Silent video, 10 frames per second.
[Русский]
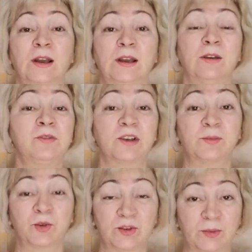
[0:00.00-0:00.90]
Я вам сейчас
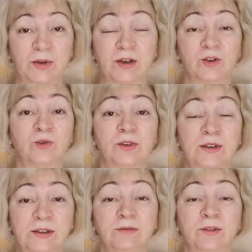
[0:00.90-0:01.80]
просто покажу эти
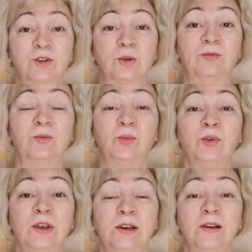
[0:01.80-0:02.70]
цифры, чтобы вы
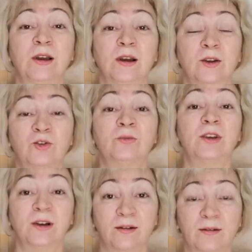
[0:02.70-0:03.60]
поняли, о чем
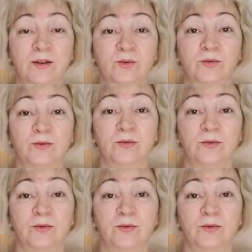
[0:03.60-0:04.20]
я говорю.